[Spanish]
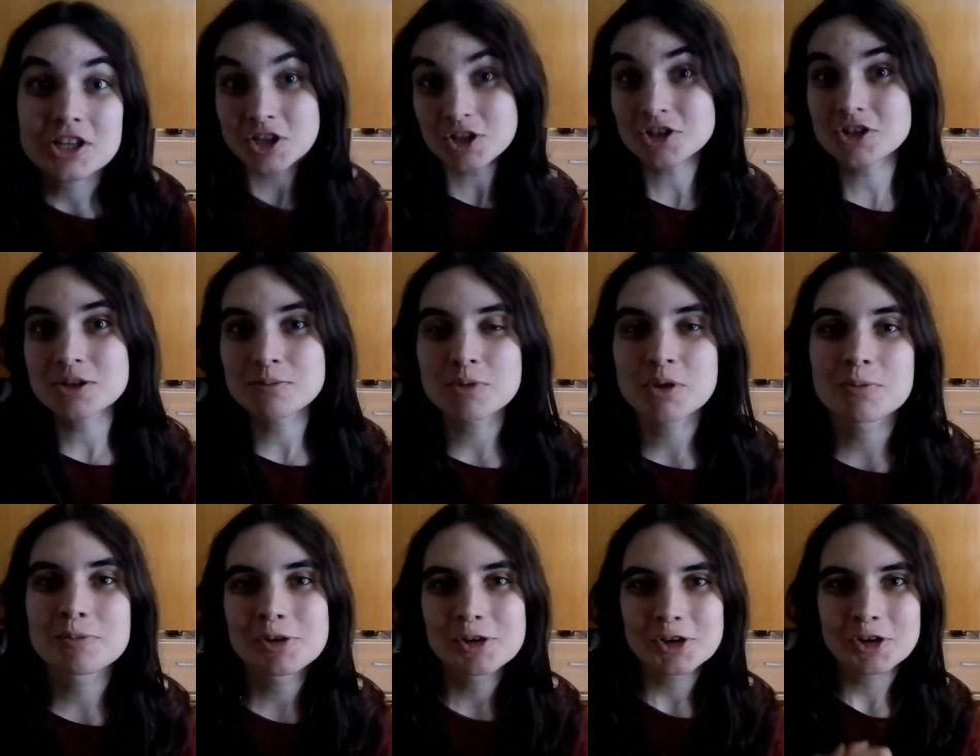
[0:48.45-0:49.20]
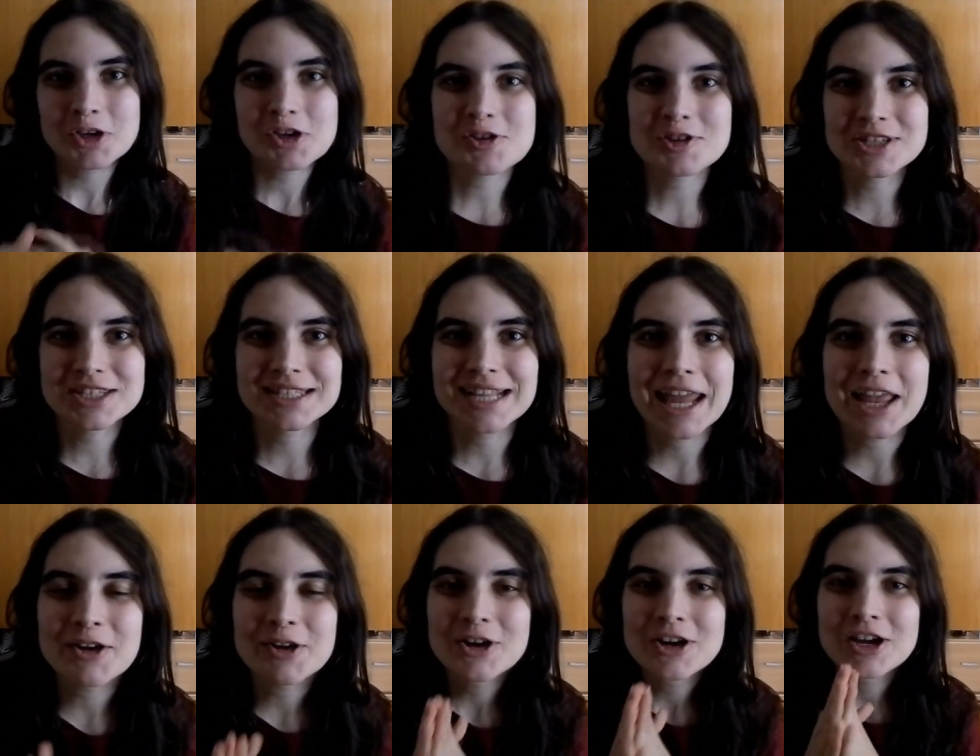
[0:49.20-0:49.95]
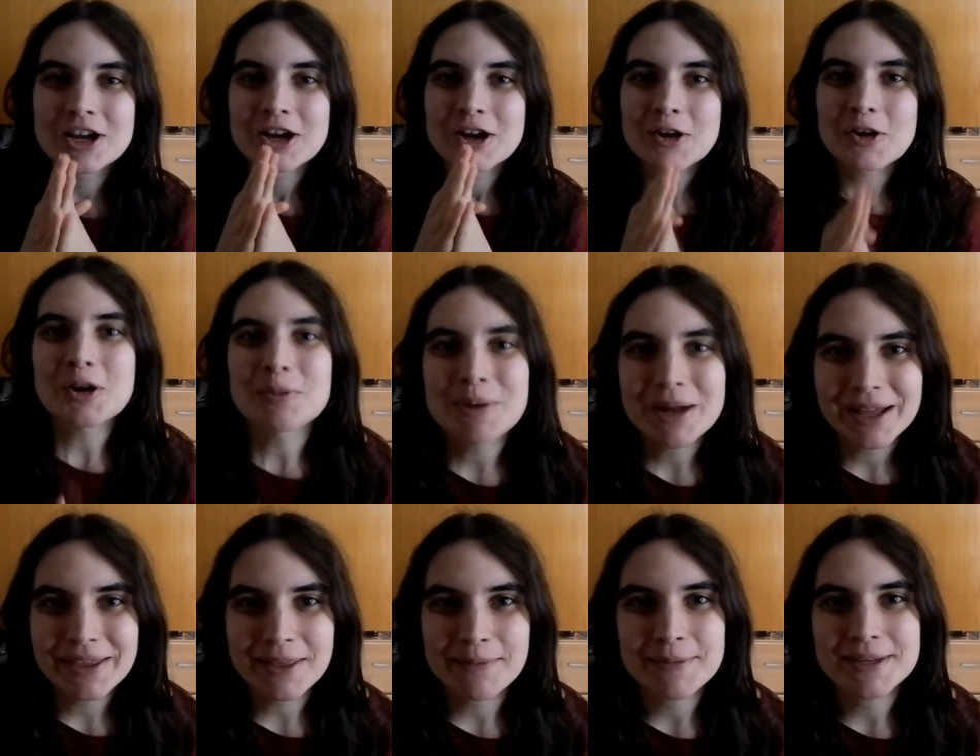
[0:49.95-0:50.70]
yo soy Momo y os traigo, como
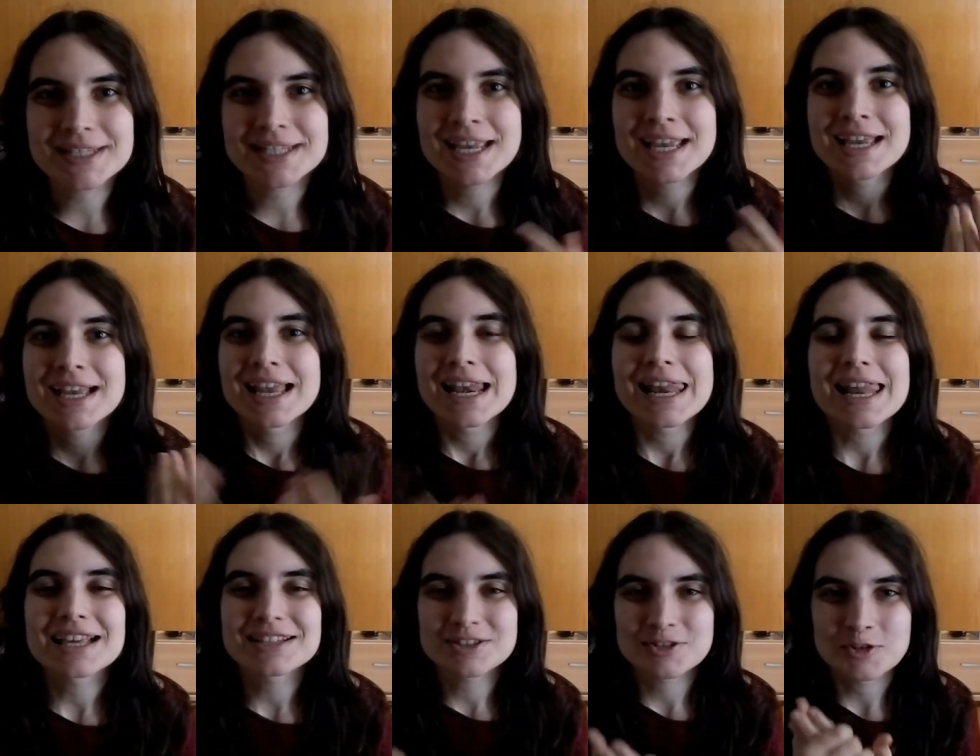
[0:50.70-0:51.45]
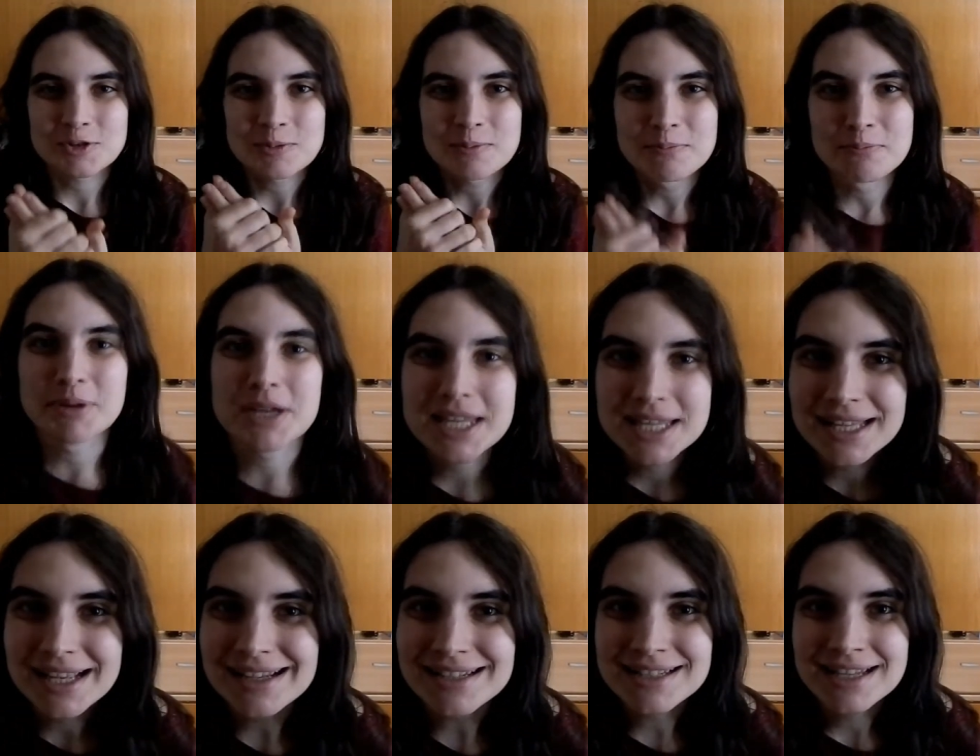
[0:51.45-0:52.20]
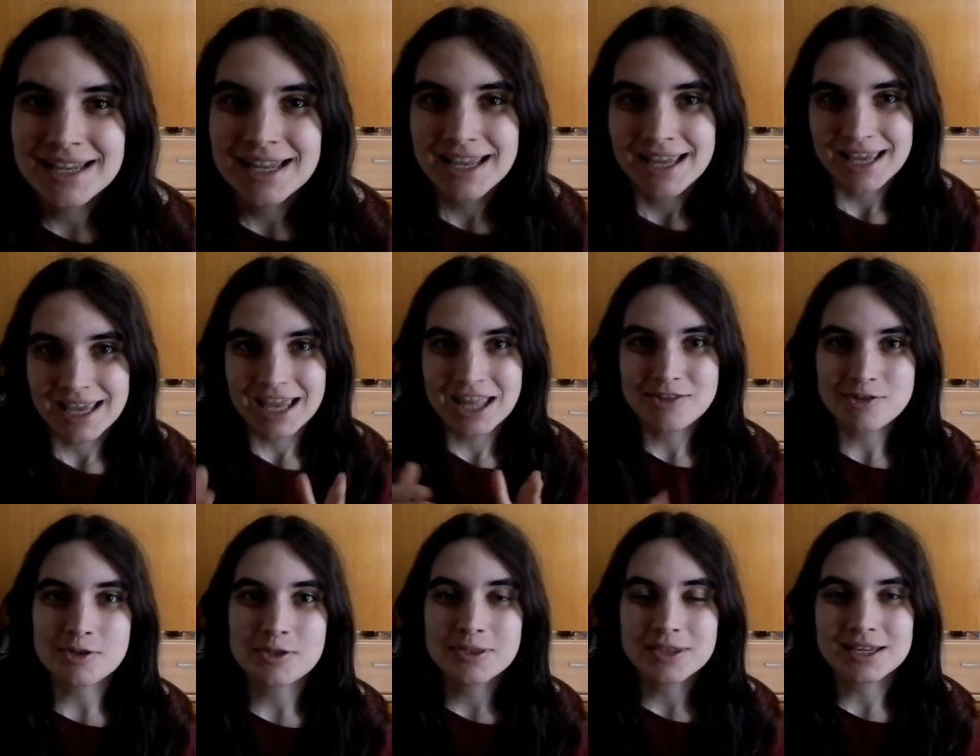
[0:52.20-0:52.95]
cada mes, las compritas.
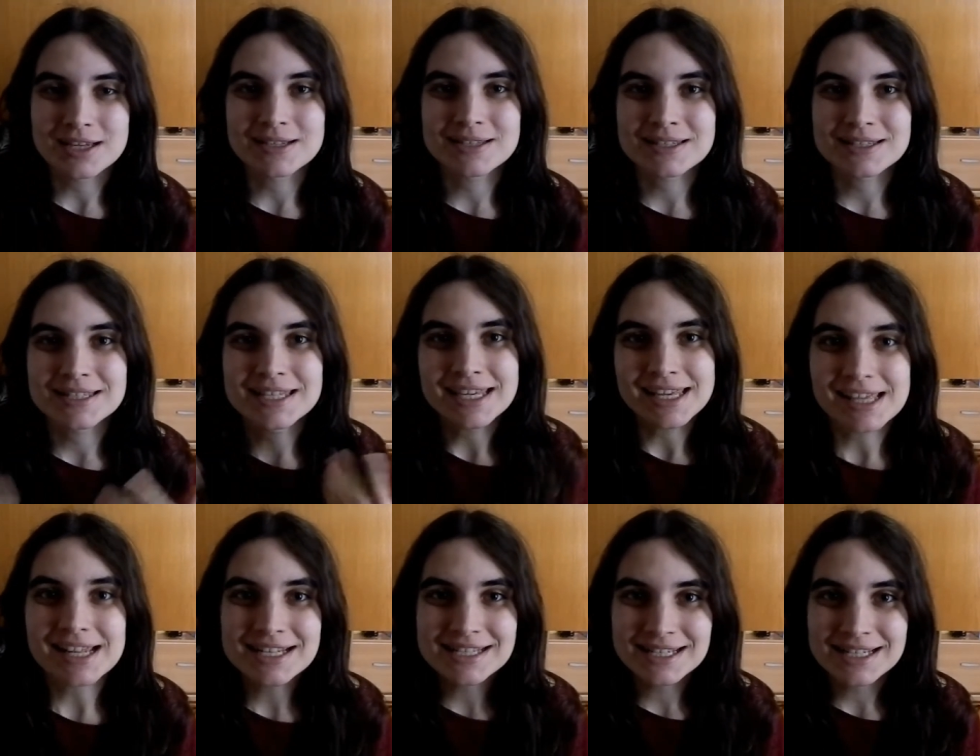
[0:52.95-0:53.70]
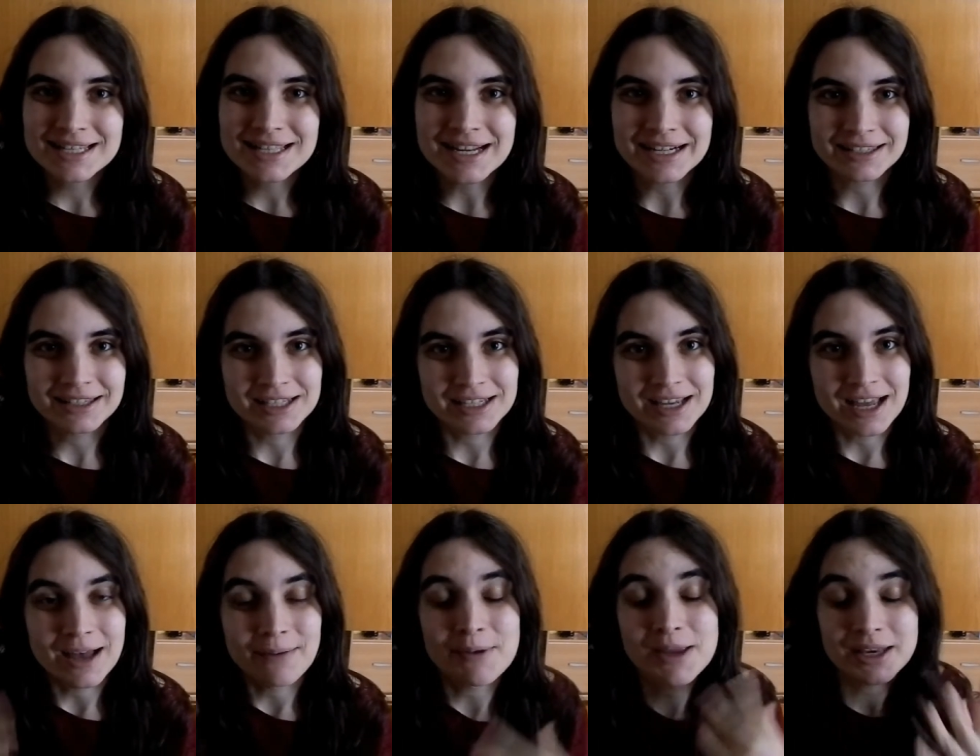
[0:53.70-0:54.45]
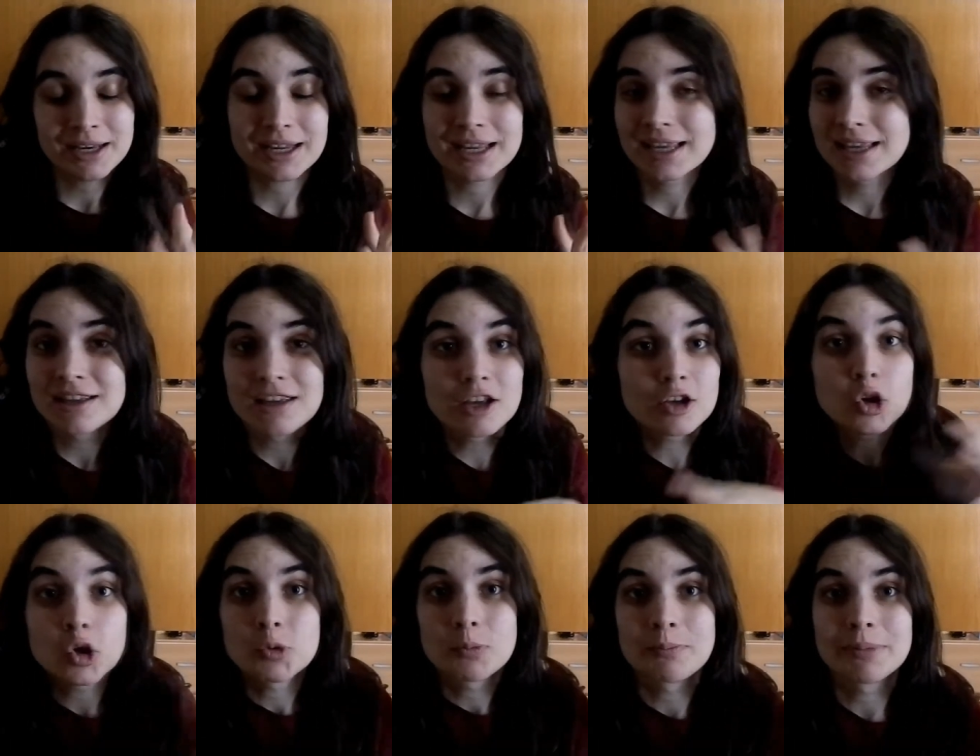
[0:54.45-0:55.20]
Entonces, si quieres quedarte a ver qué
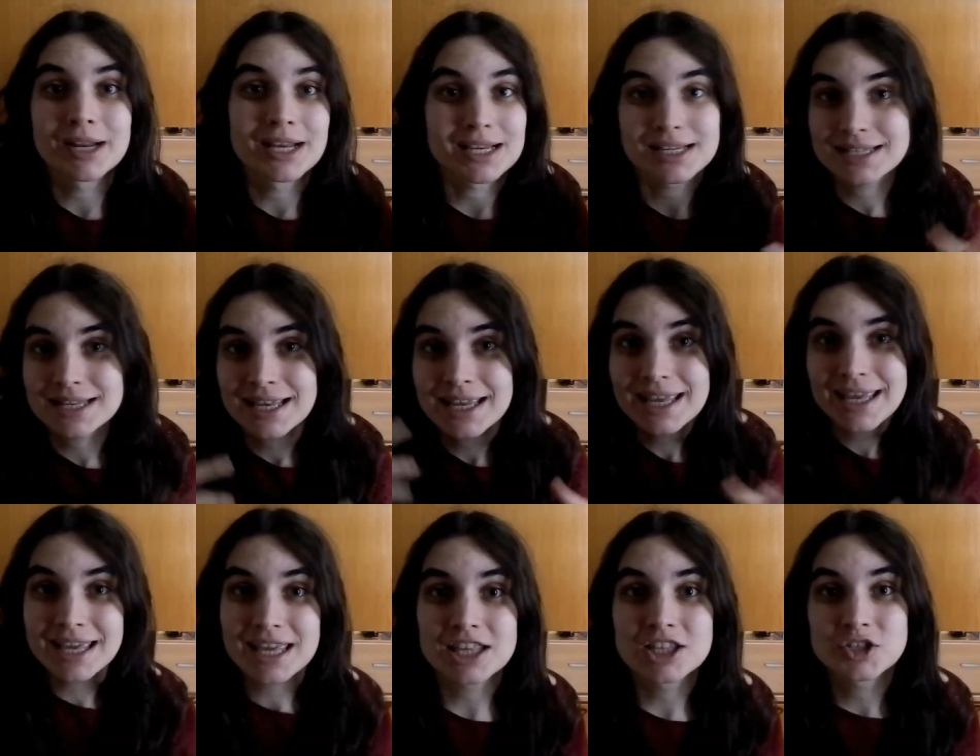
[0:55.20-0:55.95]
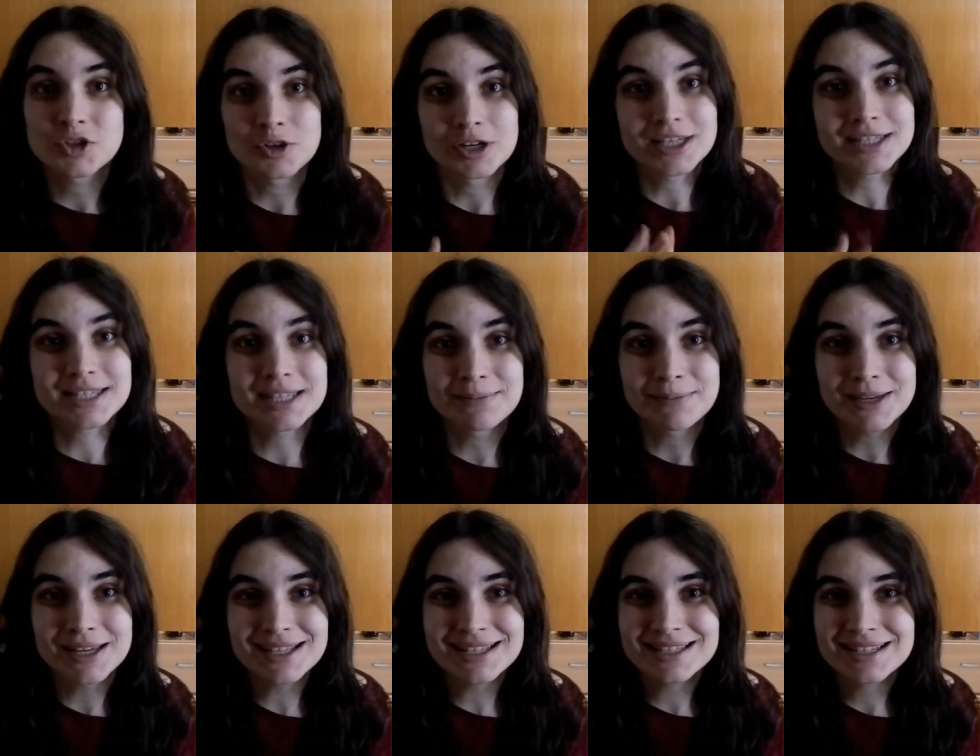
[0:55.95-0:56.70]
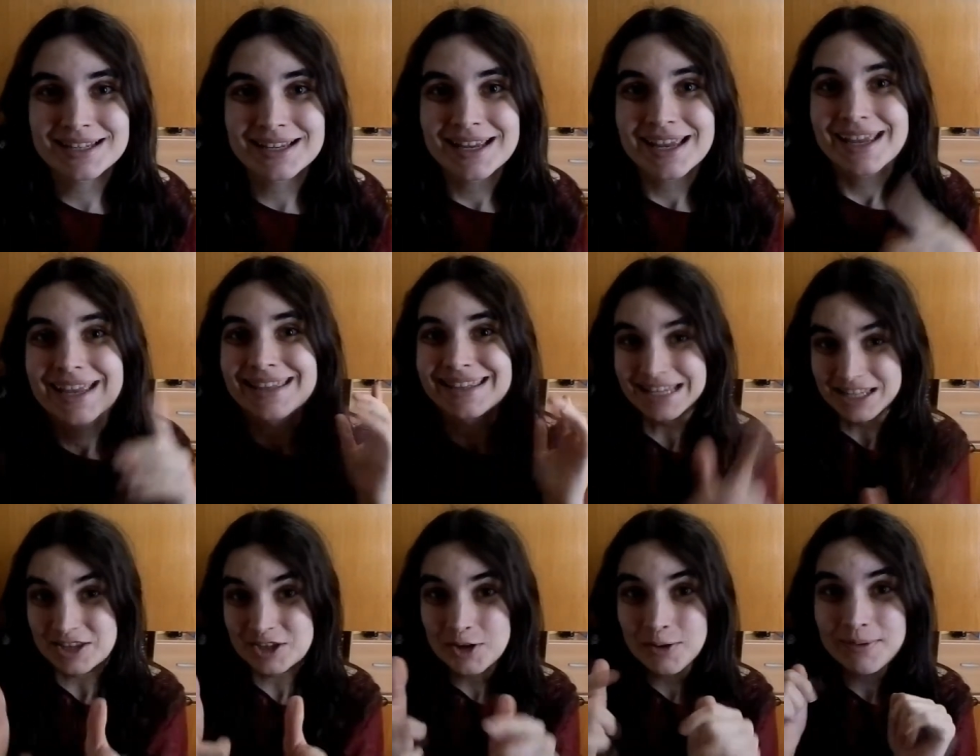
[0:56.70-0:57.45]
compras he hecho en este mes,
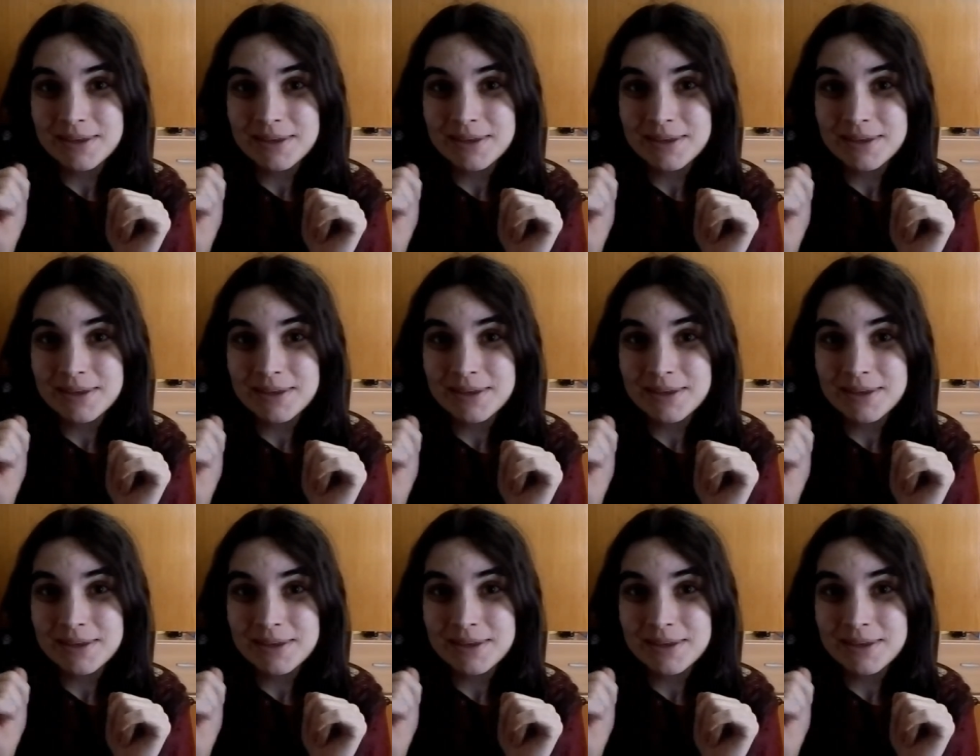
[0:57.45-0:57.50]
dentro